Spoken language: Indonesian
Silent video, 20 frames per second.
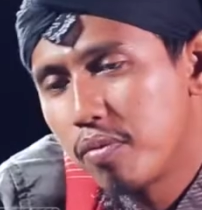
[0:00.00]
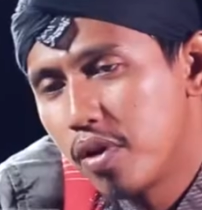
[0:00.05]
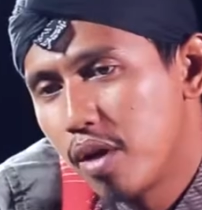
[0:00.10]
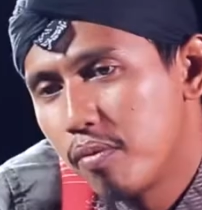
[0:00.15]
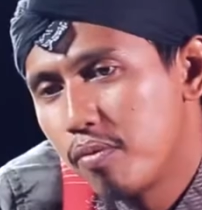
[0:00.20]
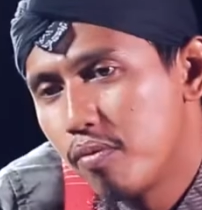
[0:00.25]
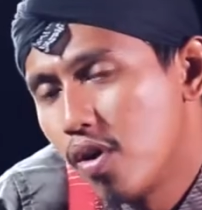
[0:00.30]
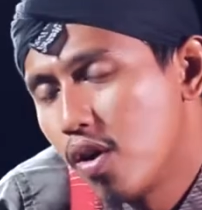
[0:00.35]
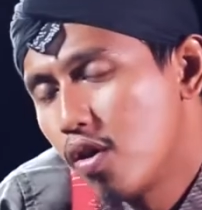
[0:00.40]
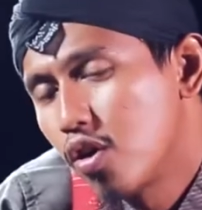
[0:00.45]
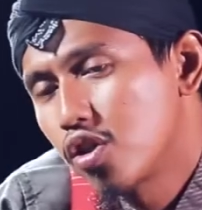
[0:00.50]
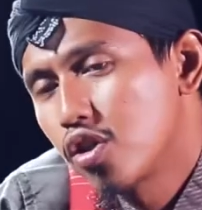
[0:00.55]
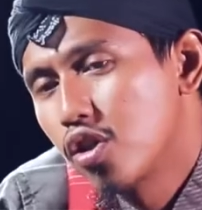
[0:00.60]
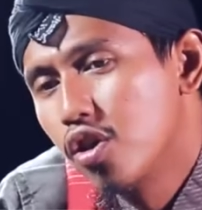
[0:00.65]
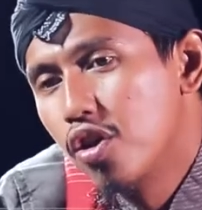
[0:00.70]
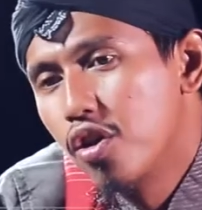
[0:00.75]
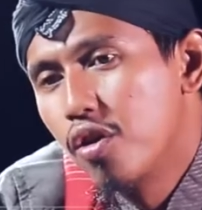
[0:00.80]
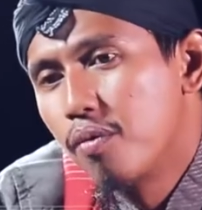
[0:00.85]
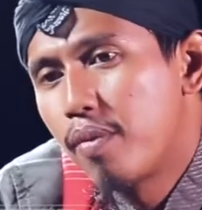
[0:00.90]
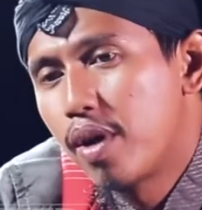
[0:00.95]
bin Abi Waqqas
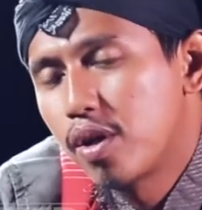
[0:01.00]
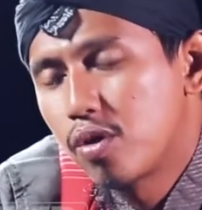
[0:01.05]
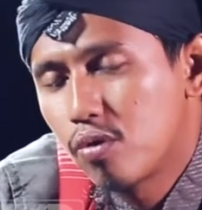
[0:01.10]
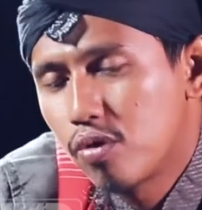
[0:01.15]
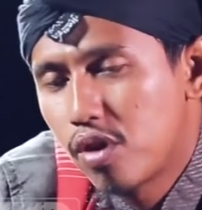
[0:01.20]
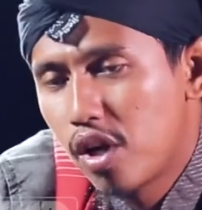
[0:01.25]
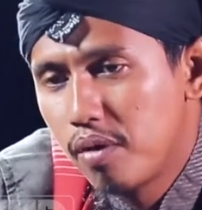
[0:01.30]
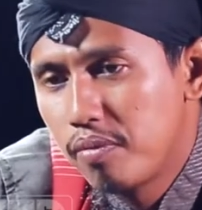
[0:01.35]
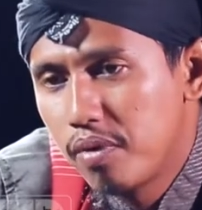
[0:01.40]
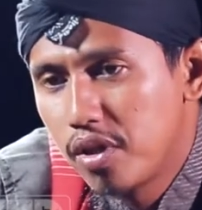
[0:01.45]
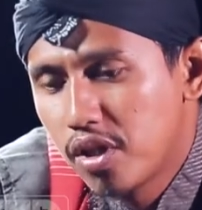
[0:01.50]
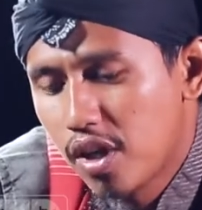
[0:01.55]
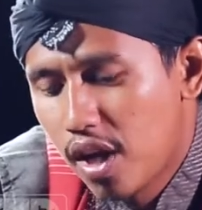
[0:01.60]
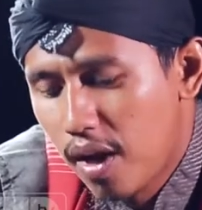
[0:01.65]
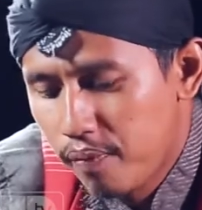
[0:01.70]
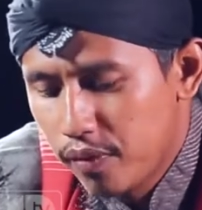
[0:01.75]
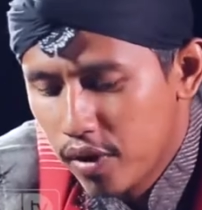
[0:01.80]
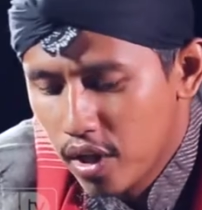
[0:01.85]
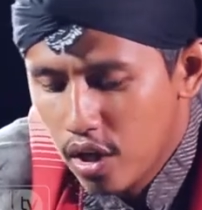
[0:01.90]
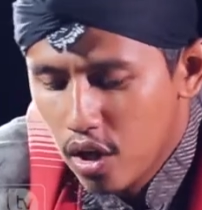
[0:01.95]
masuk dalam
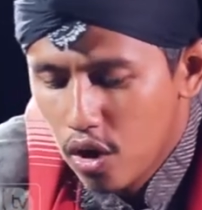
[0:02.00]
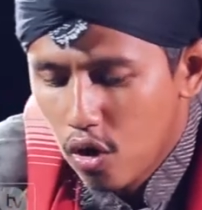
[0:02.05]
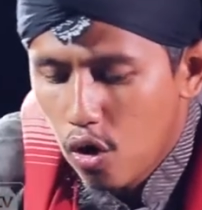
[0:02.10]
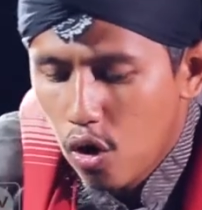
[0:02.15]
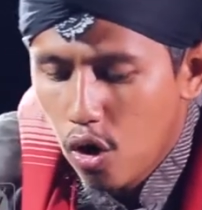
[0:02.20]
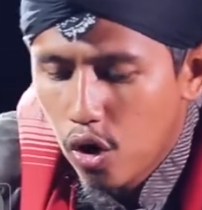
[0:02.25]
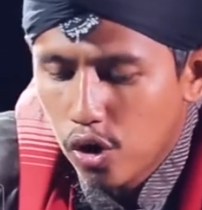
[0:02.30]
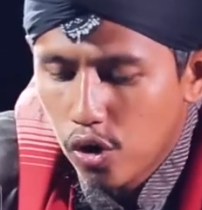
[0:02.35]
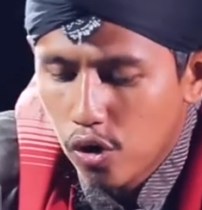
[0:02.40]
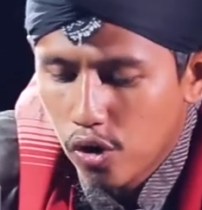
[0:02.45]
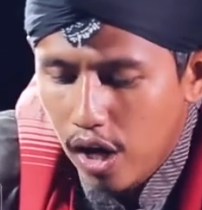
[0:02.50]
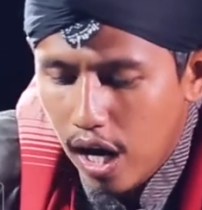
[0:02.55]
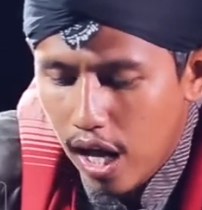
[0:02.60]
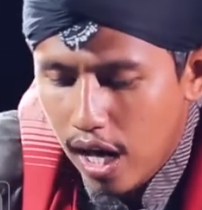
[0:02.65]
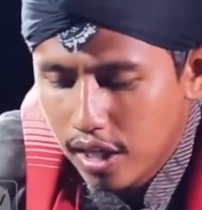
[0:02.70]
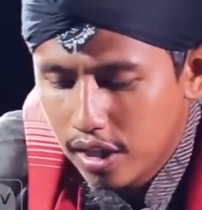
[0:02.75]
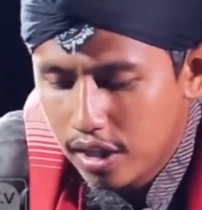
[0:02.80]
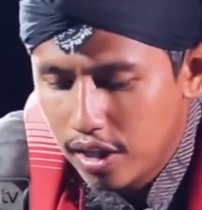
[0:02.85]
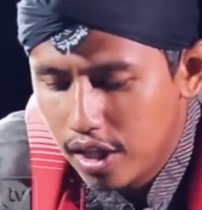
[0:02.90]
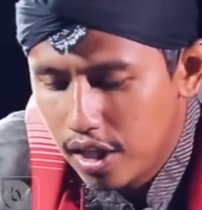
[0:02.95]
Islam. Konon
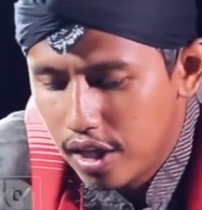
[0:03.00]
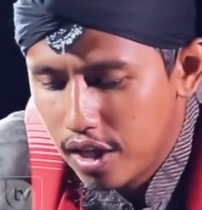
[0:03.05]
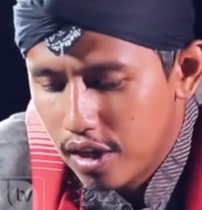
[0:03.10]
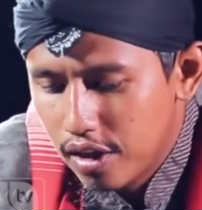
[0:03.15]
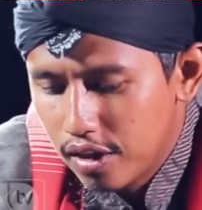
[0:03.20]
lagi